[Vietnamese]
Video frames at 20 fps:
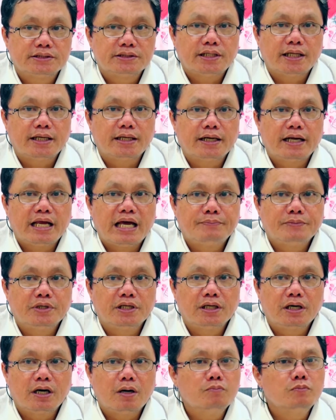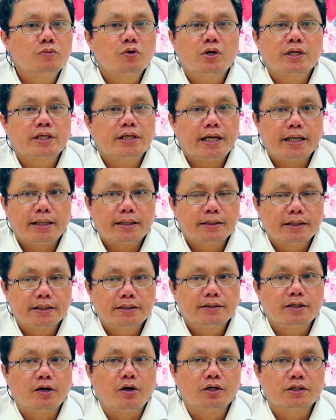thành ra mình không có cái cách để
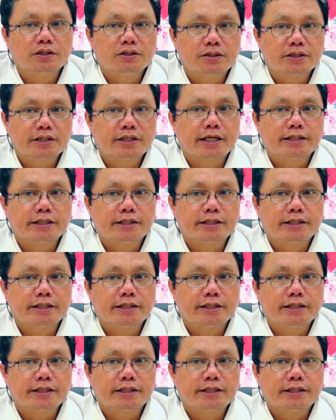chọn lựa cái